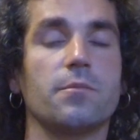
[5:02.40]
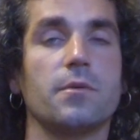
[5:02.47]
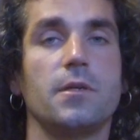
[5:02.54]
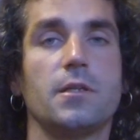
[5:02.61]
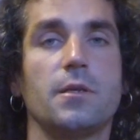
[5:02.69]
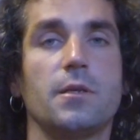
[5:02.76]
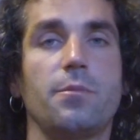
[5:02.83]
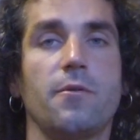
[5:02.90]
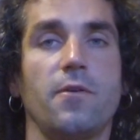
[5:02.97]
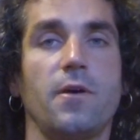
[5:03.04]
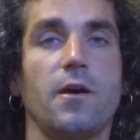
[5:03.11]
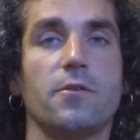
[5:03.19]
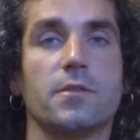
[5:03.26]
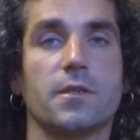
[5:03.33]
и
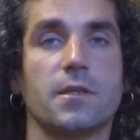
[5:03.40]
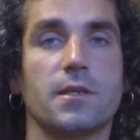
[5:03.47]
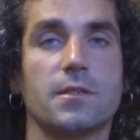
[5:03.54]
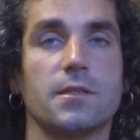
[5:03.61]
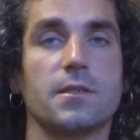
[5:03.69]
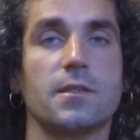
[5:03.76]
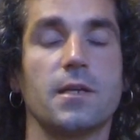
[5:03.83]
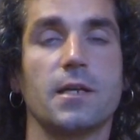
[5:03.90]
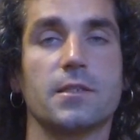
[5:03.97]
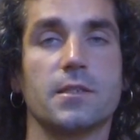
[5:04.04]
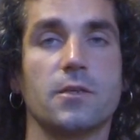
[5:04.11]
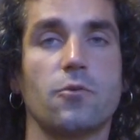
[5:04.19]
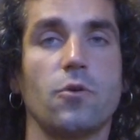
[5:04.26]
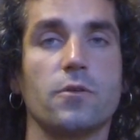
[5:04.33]
добиваются
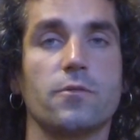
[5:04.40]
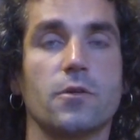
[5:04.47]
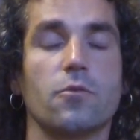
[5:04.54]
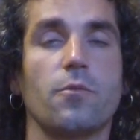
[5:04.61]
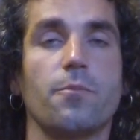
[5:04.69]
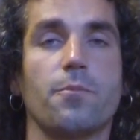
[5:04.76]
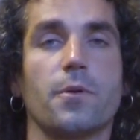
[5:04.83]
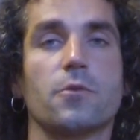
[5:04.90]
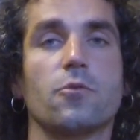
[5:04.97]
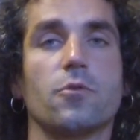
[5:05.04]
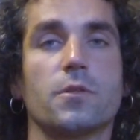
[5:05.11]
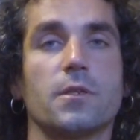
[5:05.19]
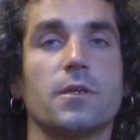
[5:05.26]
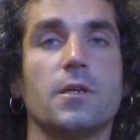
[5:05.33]
концентрации хоз в таком
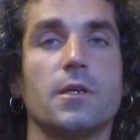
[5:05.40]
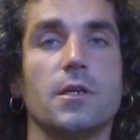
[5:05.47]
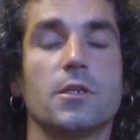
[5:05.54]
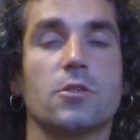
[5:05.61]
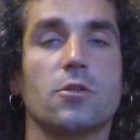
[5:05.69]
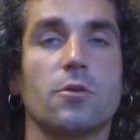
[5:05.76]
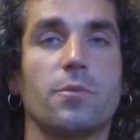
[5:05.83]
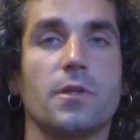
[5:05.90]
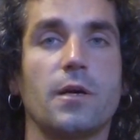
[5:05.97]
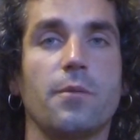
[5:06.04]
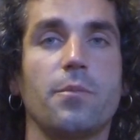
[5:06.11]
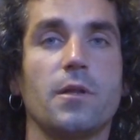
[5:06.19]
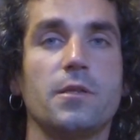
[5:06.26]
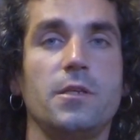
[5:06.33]
продукте, чтобы она
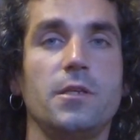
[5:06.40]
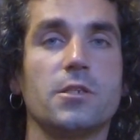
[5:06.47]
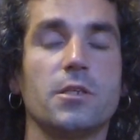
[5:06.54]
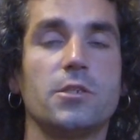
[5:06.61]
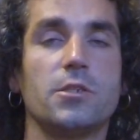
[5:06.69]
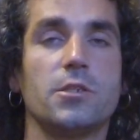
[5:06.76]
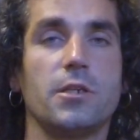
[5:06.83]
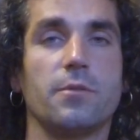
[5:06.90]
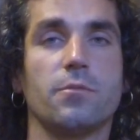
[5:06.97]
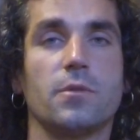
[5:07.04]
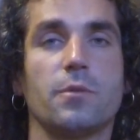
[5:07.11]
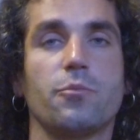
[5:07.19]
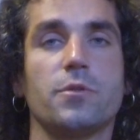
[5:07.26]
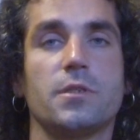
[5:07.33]
была ниже, чем
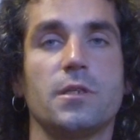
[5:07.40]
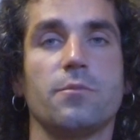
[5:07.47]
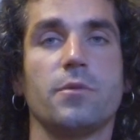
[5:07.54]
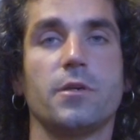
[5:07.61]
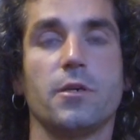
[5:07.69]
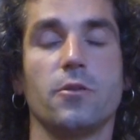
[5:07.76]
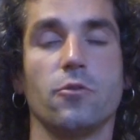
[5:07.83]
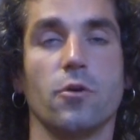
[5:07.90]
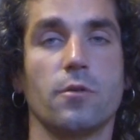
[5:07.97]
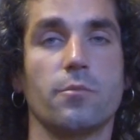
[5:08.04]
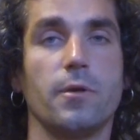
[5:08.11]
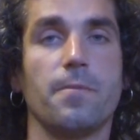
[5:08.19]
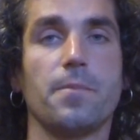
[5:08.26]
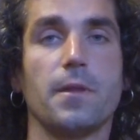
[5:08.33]
допустимые
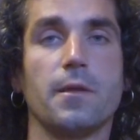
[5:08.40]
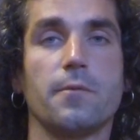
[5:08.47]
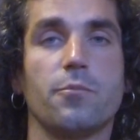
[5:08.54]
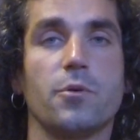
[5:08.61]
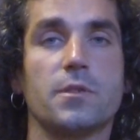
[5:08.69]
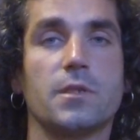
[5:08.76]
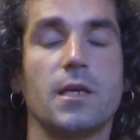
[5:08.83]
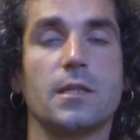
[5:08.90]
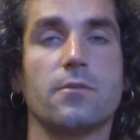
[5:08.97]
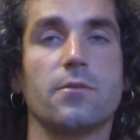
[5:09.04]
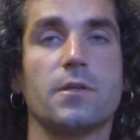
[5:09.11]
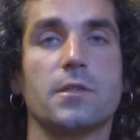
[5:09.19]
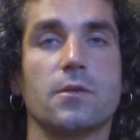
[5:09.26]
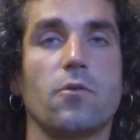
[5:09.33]
нормы. После
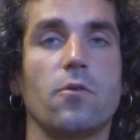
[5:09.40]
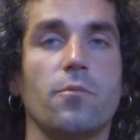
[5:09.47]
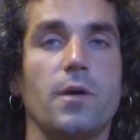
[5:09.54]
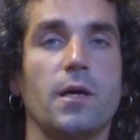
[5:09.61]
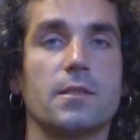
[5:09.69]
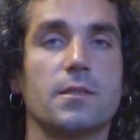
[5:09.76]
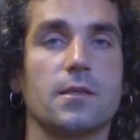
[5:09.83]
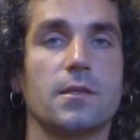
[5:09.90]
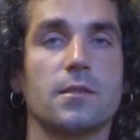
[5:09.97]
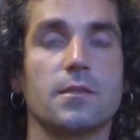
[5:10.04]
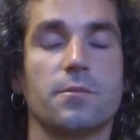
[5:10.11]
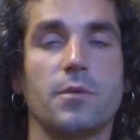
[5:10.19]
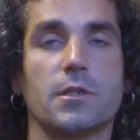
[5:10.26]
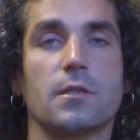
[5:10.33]
этого из такого мяса
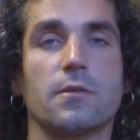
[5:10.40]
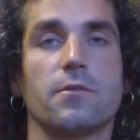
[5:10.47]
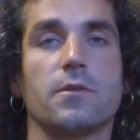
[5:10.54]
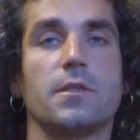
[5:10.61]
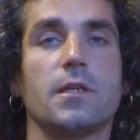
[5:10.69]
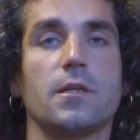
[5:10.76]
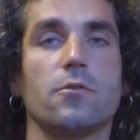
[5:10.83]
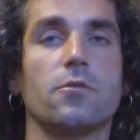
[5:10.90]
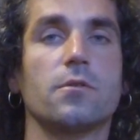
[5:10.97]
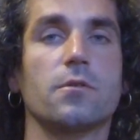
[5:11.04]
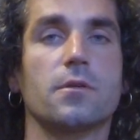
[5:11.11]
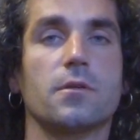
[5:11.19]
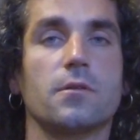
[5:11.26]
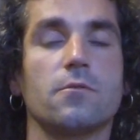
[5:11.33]
смешанного делают,
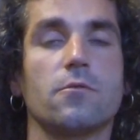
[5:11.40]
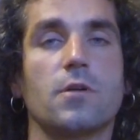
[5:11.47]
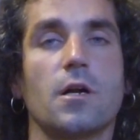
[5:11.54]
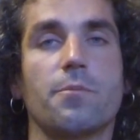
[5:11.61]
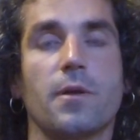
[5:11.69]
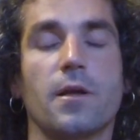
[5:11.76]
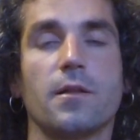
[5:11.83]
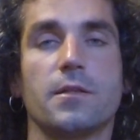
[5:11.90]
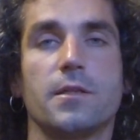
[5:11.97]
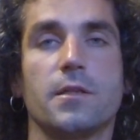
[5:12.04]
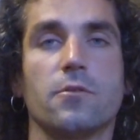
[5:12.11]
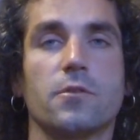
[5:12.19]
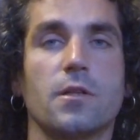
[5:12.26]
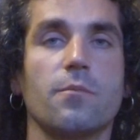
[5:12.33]
ну, как правило,
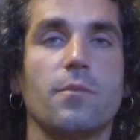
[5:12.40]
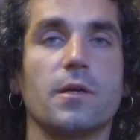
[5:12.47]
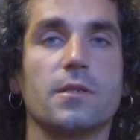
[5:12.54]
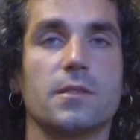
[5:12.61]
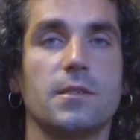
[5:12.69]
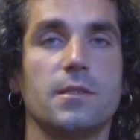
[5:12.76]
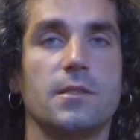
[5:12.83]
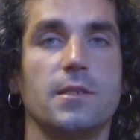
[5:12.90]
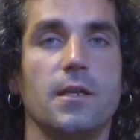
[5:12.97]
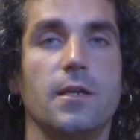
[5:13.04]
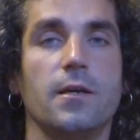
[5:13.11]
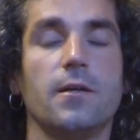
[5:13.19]
делают колбасные изделия.